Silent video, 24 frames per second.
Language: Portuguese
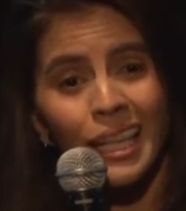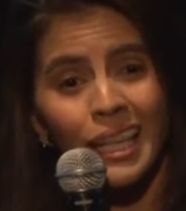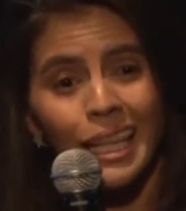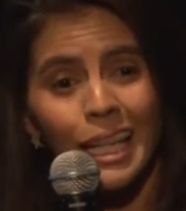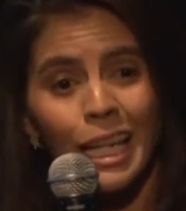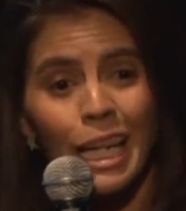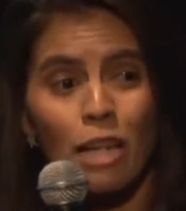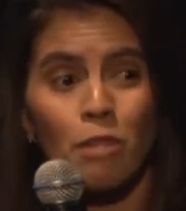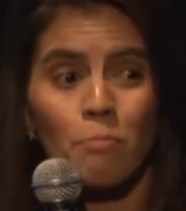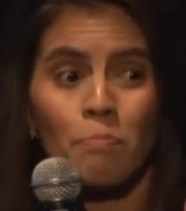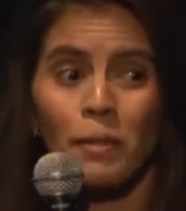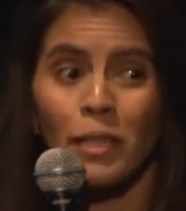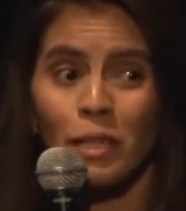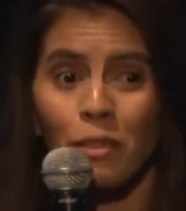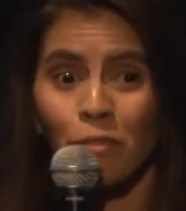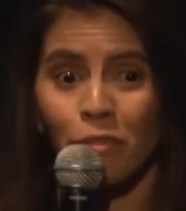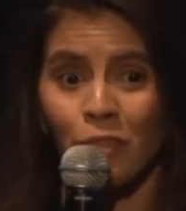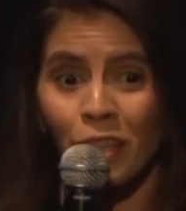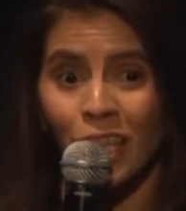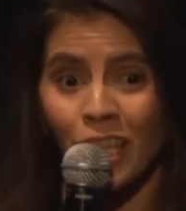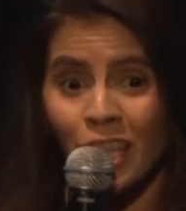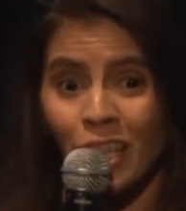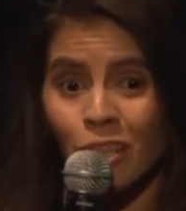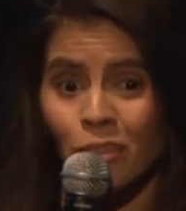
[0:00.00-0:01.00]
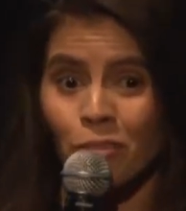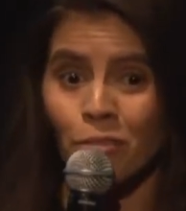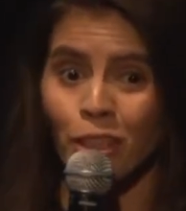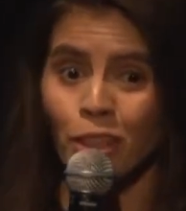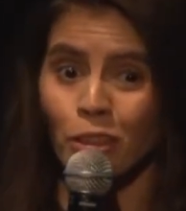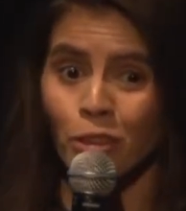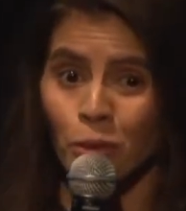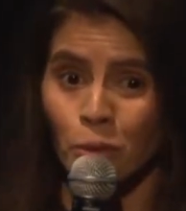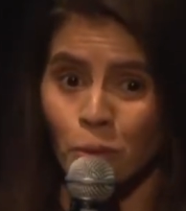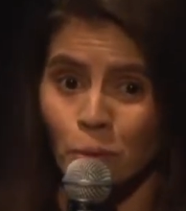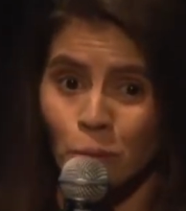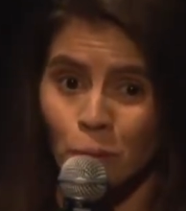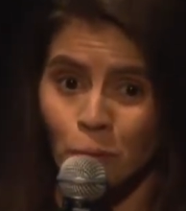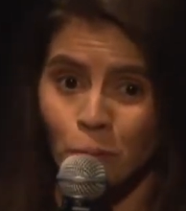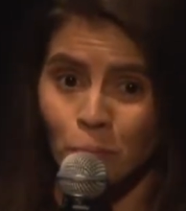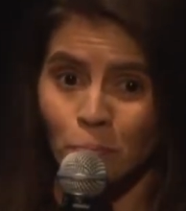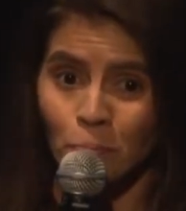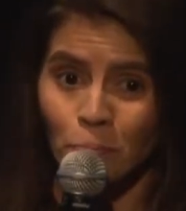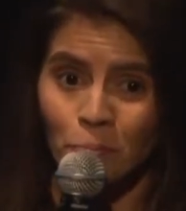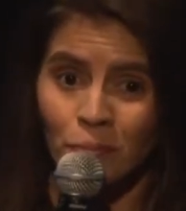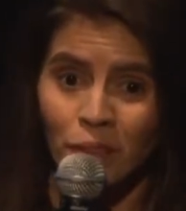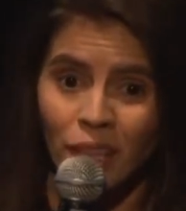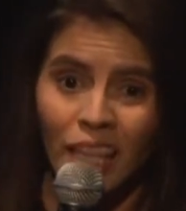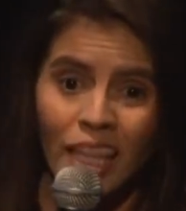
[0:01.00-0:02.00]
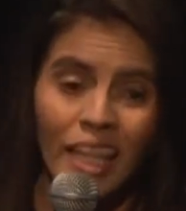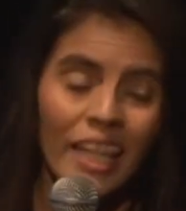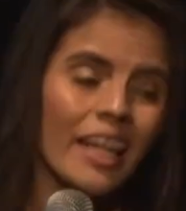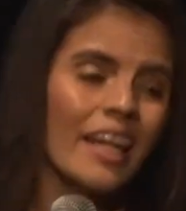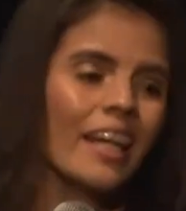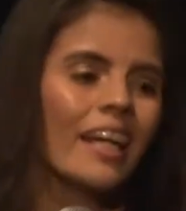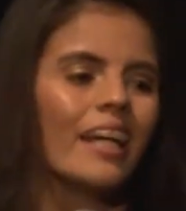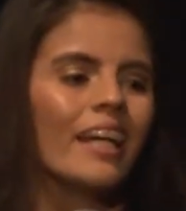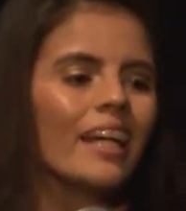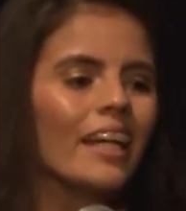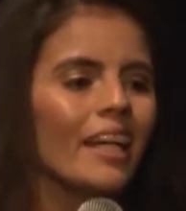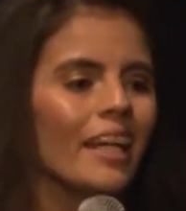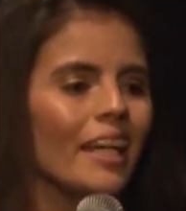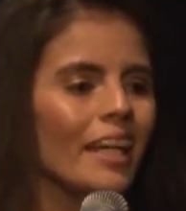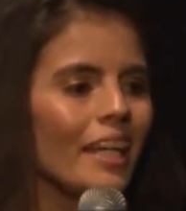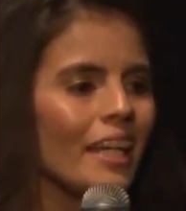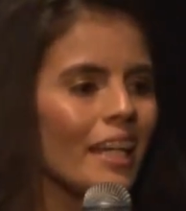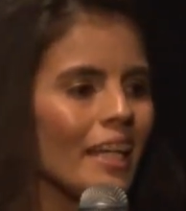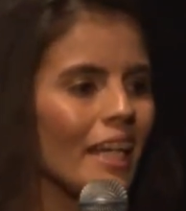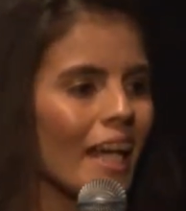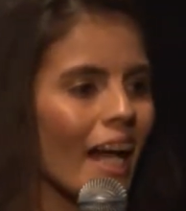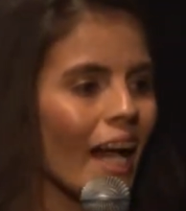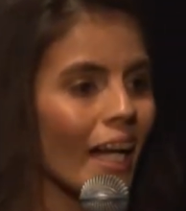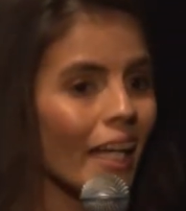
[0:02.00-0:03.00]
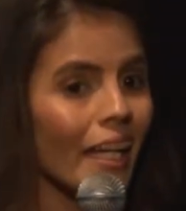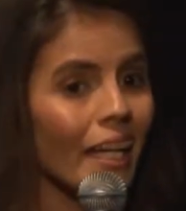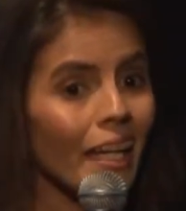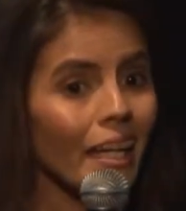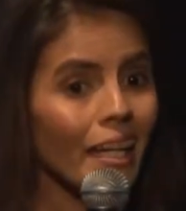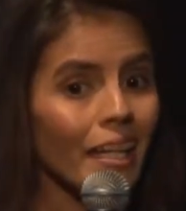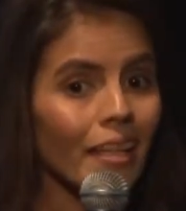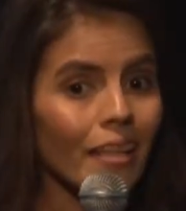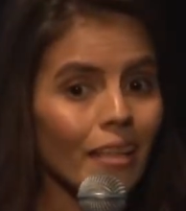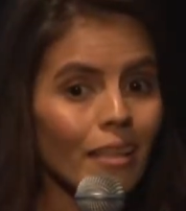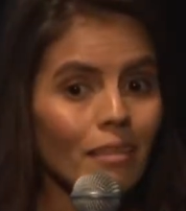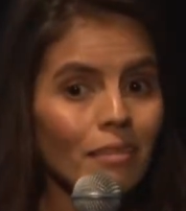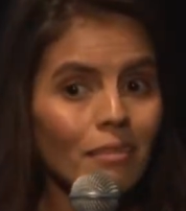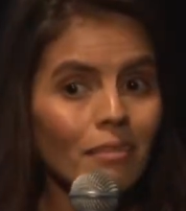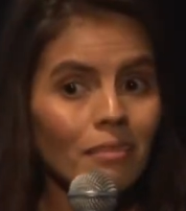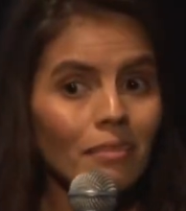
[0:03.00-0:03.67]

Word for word: que é a periferia do entorno. E aí,